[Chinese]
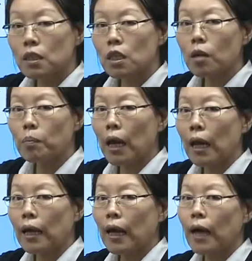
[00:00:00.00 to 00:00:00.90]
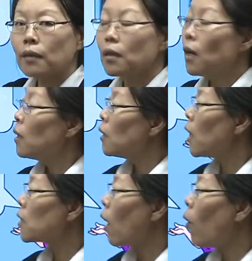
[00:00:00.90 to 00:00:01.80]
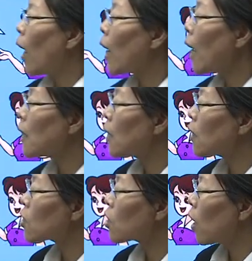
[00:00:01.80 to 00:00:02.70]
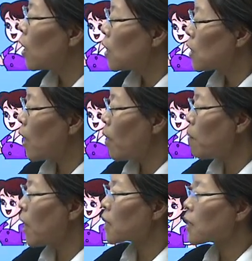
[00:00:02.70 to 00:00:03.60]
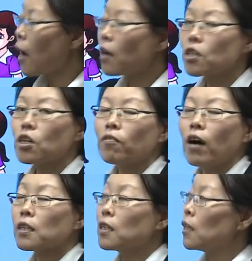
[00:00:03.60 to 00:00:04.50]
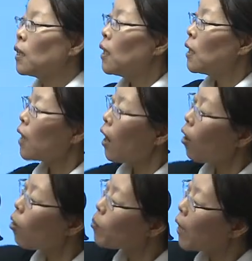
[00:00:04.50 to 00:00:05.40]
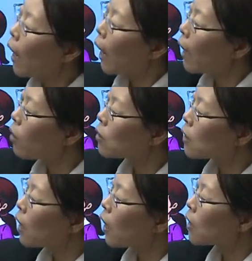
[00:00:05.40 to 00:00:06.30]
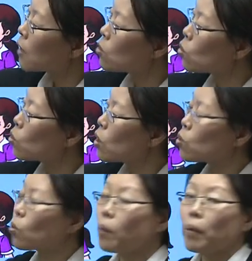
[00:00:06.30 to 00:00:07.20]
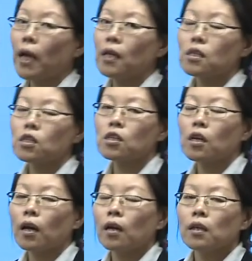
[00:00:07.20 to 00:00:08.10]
正面来看，那小华看见的是前面三个正方体，那后边还有一个跟最左边是